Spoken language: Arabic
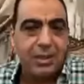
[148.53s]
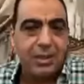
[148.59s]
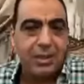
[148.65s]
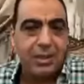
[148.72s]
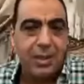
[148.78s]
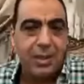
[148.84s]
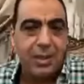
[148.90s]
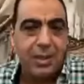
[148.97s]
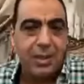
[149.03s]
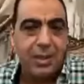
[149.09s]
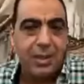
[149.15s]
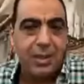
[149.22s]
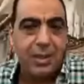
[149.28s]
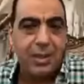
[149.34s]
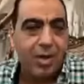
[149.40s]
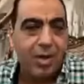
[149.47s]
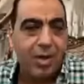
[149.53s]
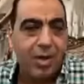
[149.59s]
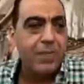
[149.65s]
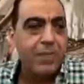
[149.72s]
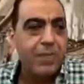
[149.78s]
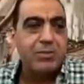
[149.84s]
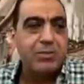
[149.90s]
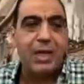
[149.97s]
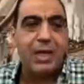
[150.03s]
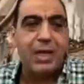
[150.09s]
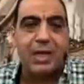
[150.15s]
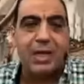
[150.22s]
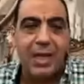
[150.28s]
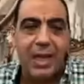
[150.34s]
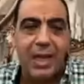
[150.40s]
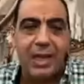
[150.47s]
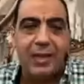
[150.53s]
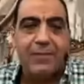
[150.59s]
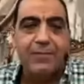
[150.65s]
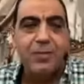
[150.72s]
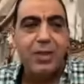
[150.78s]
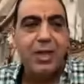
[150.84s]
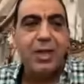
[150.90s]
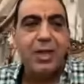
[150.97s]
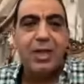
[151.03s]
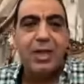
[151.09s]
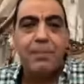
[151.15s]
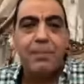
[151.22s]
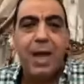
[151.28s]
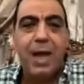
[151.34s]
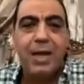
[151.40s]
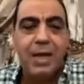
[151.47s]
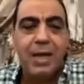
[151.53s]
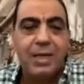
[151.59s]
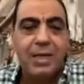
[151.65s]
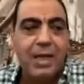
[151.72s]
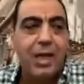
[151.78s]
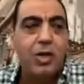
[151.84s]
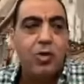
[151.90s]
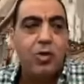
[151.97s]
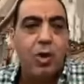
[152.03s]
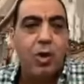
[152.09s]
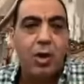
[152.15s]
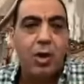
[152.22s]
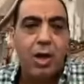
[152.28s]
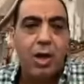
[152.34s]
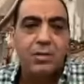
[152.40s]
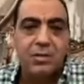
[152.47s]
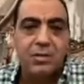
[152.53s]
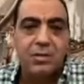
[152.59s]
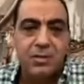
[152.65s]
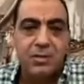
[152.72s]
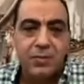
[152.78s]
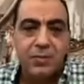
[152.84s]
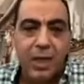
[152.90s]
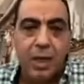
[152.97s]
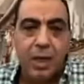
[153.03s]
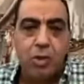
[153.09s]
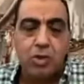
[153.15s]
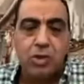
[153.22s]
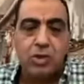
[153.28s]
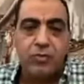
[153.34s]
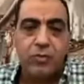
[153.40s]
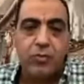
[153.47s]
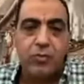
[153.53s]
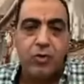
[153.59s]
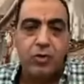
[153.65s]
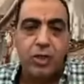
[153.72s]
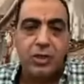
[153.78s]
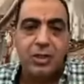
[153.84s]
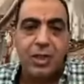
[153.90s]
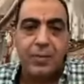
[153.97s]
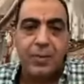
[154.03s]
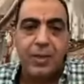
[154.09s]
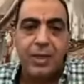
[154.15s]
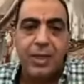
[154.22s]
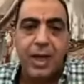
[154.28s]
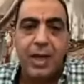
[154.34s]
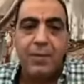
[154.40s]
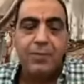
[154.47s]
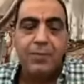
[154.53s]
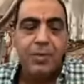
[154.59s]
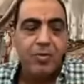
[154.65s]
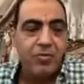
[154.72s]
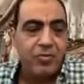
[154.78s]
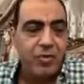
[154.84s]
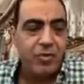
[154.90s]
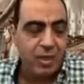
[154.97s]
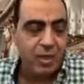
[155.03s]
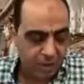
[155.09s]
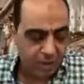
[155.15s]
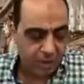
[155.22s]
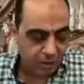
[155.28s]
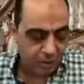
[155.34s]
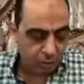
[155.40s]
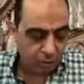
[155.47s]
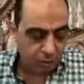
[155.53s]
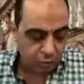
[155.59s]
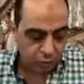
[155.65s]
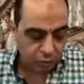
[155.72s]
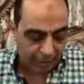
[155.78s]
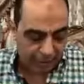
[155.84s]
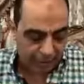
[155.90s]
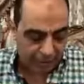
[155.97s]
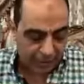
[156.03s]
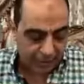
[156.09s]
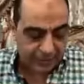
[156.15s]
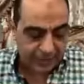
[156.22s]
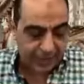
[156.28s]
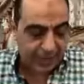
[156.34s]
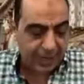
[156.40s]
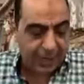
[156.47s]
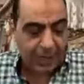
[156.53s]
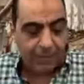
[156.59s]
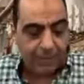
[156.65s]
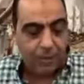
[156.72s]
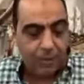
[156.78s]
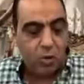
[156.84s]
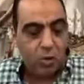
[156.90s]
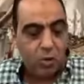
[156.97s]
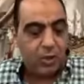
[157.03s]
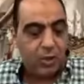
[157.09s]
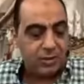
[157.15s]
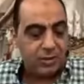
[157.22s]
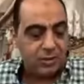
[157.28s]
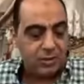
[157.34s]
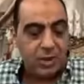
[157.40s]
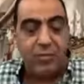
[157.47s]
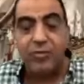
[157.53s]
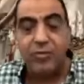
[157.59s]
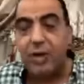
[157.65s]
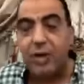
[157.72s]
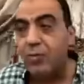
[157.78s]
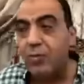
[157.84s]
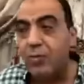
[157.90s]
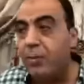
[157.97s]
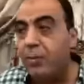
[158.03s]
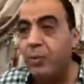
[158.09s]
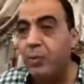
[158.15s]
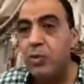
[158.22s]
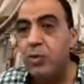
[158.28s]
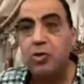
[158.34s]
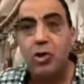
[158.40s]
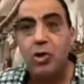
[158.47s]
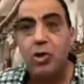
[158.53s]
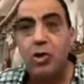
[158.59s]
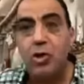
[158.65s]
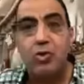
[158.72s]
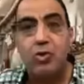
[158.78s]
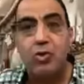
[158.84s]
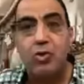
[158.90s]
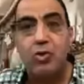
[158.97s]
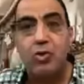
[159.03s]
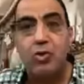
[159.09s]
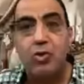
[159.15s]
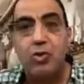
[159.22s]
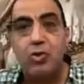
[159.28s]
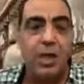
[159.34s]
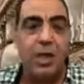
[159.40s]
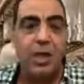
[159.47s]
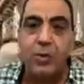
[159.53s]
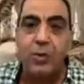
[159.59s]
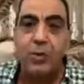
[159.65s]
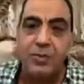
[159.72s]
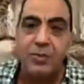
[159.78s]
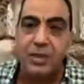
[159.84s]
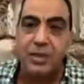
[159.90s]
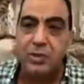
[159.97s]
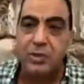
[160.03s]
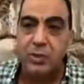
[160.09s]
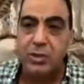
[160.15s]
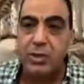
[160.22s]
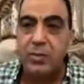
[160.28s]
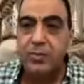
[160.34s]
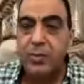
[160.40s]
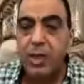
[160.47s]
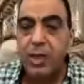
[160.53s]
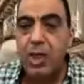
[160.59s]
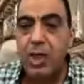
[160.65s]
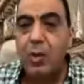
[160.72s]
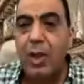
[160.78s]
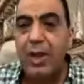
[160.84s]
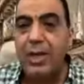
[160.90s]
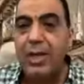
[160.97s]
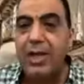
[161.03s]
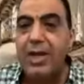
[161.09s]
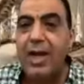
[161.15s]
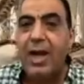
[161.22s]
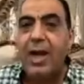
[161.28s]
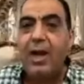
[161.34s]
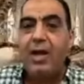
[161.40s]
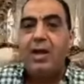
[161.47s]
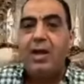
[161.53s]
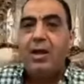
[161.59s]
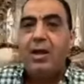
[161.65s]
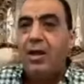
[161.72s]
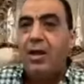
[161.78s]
لم تتم الصفقه بشكل نهائي لكن معنى كده انه خلاص هيخش في مفاوضات كبيره في للحصول على هذا اللاعب وهذه الصفقه المهمه قلت لكم قبل كده لويس ميكاسوني اللي هو جناح